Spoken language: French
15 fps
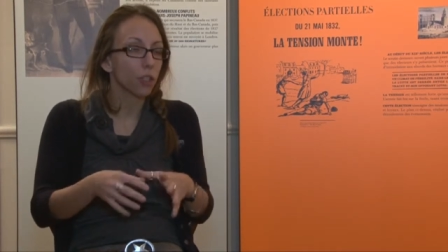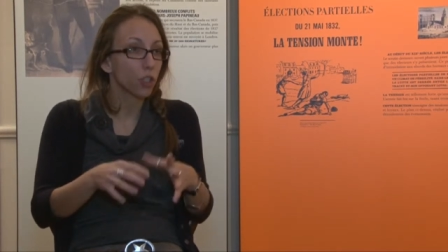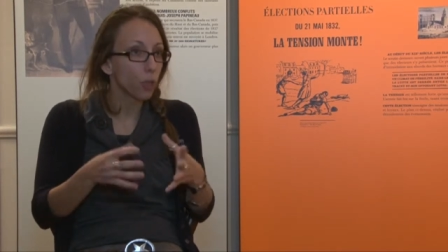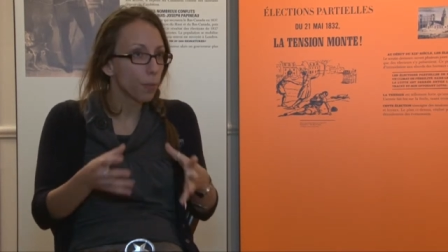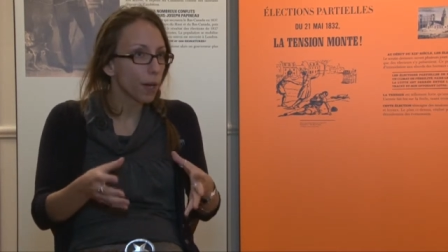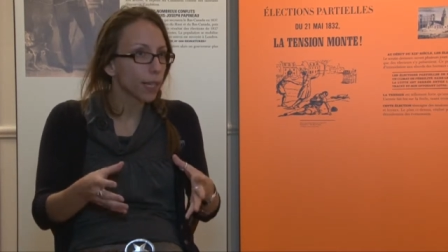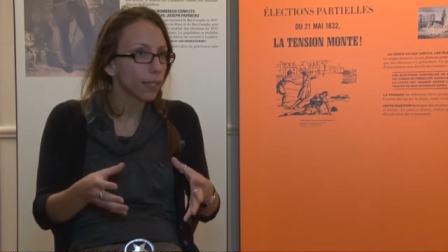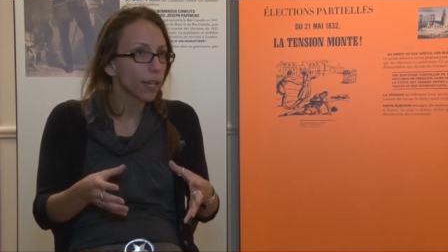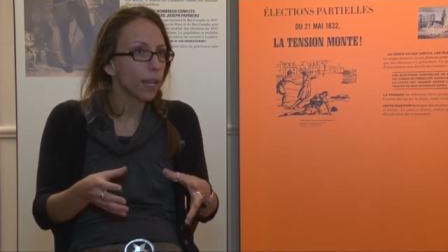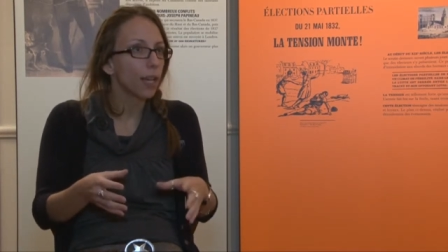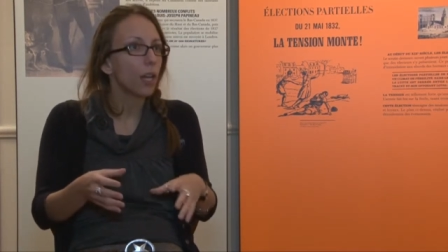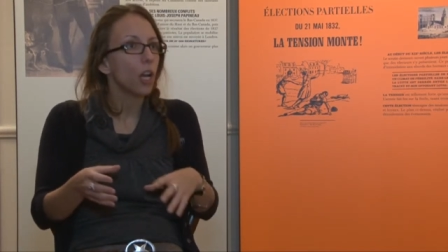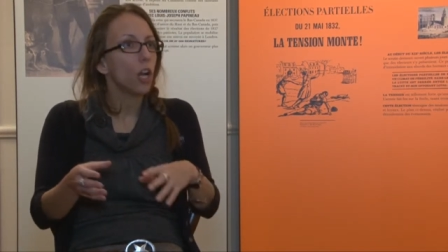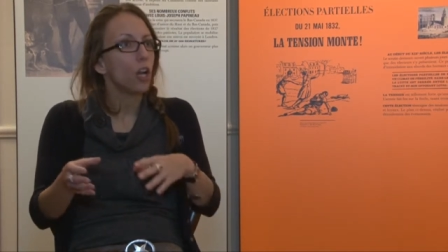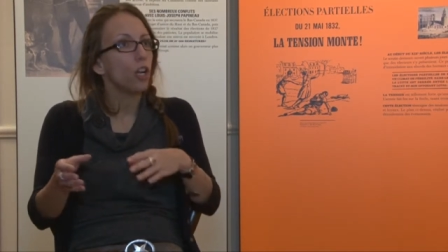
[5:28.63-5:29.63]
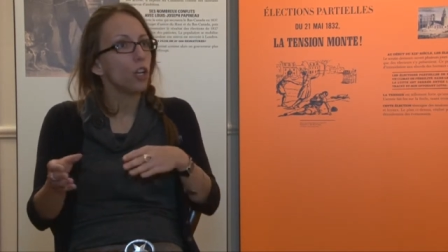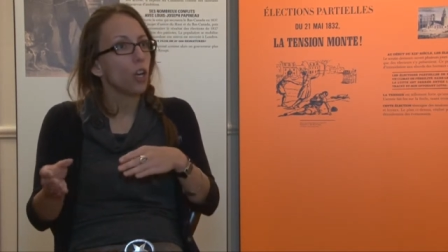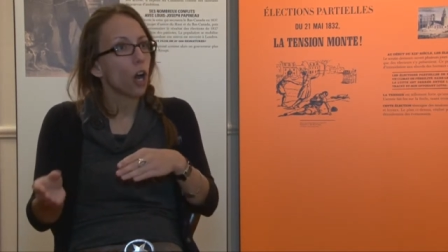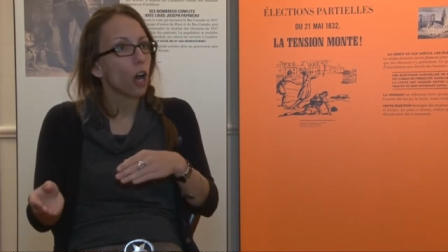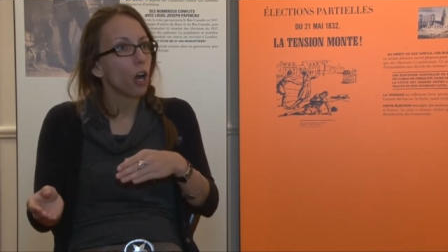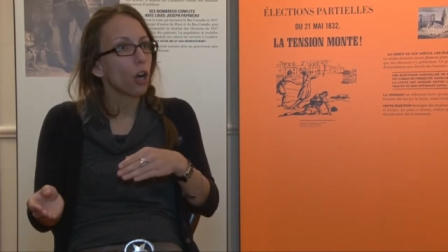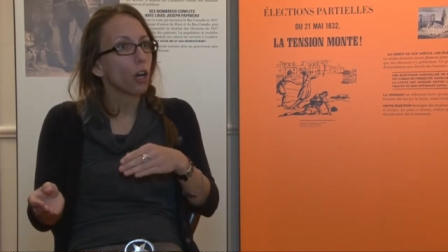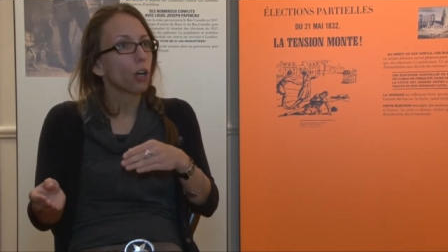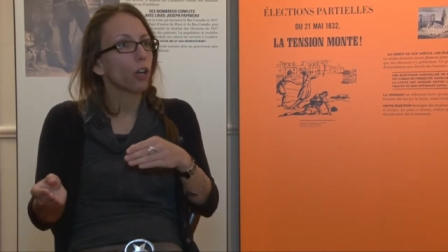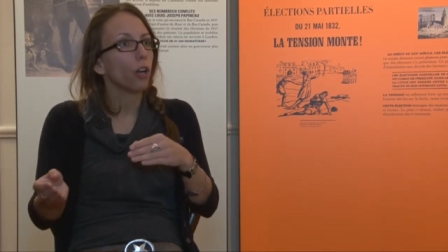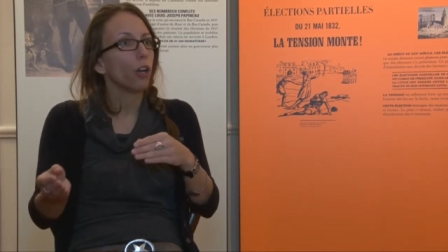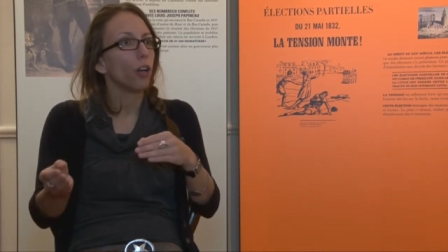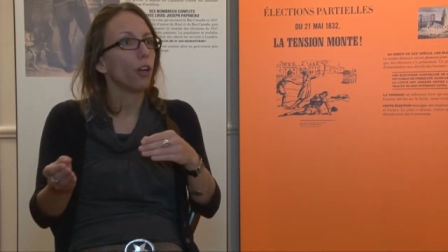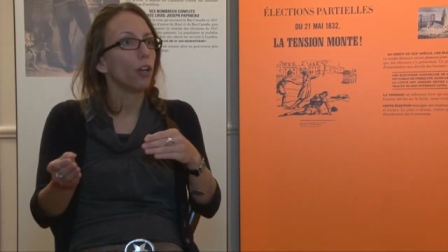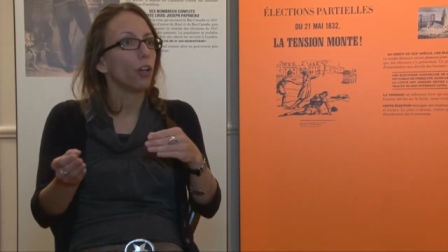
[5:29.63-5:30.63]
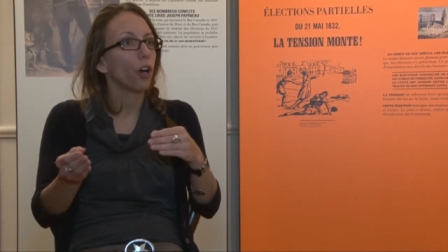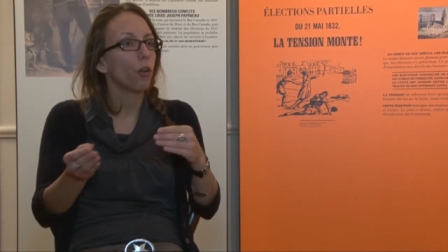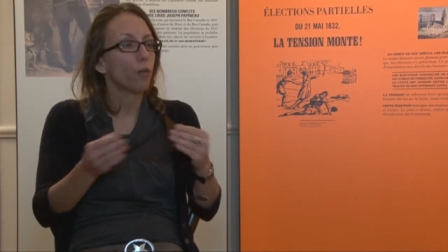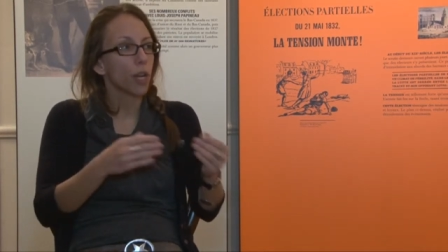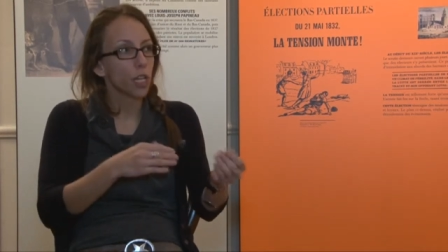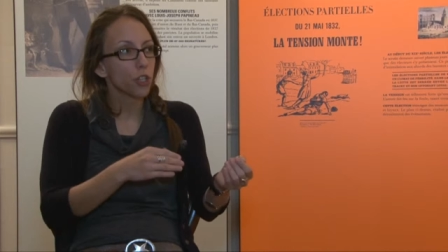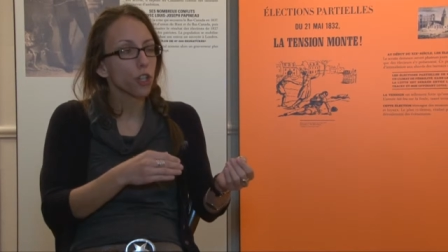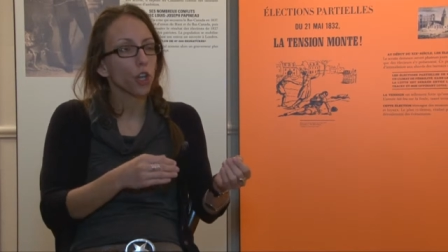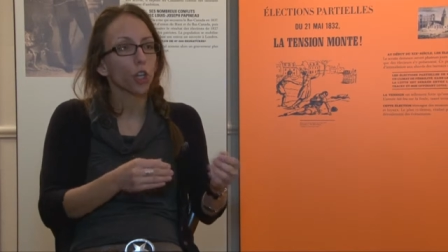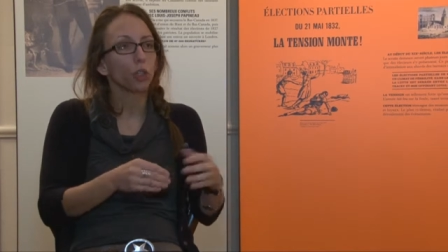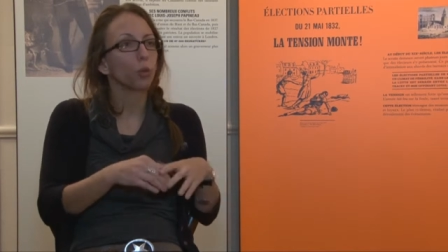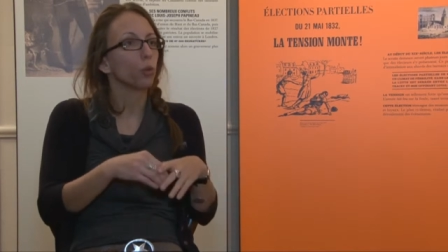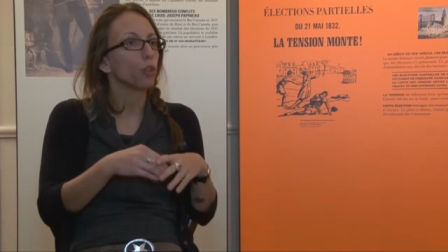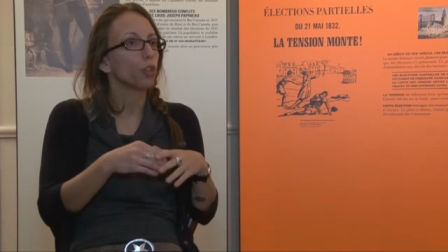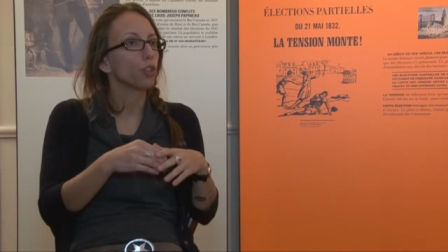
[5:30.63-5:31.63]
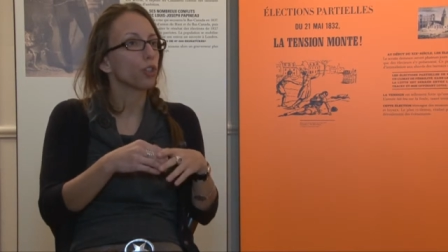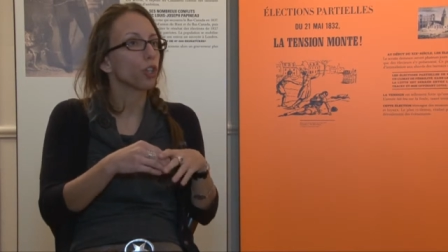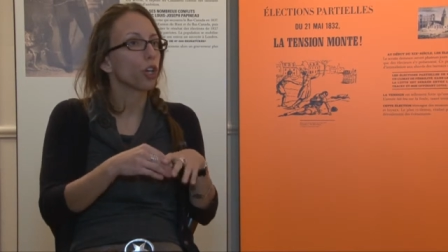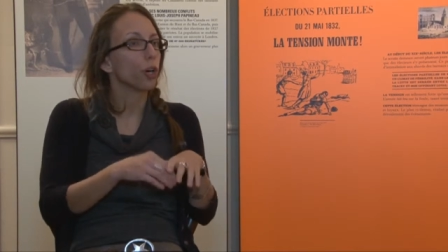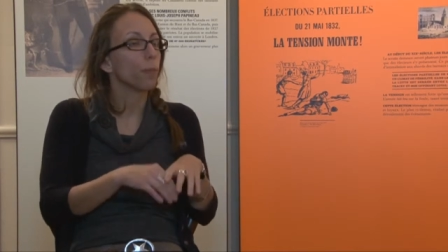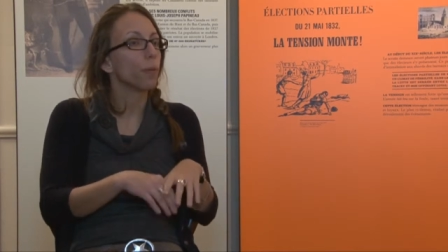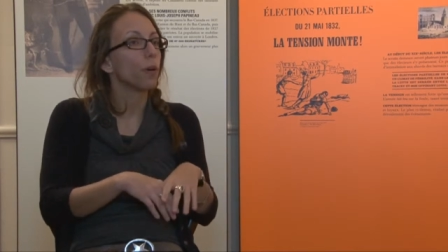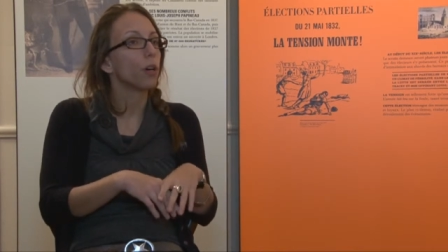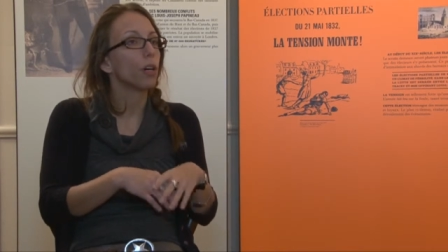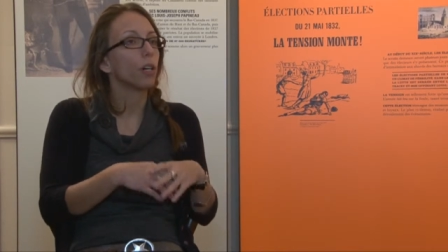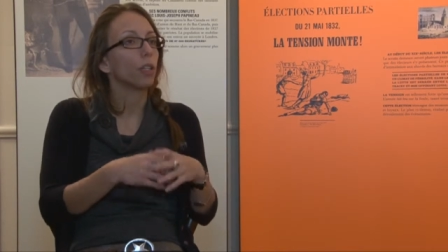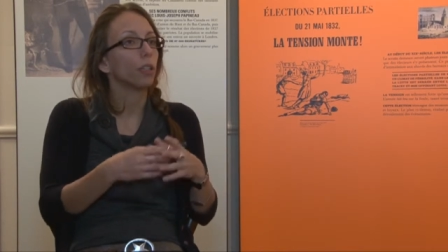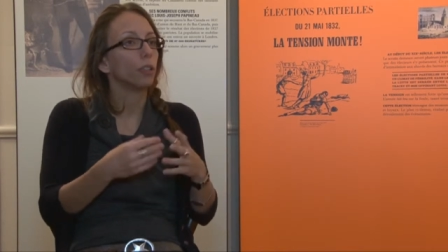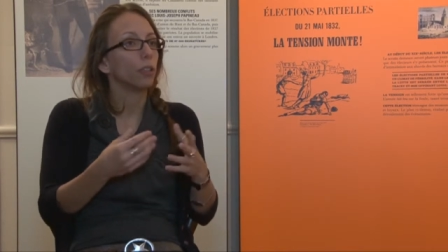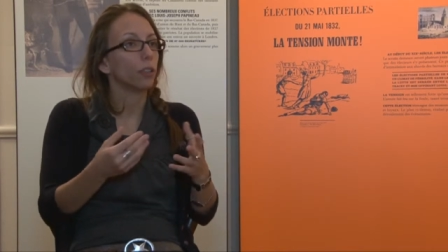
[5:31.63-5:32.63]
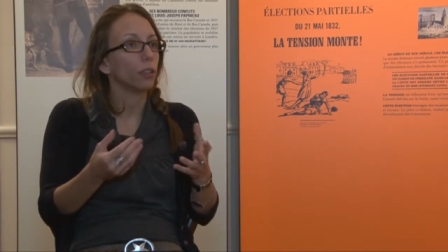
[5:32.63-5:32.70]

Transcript: Cependant, leur, euh, leur voyage de retour ne sera pas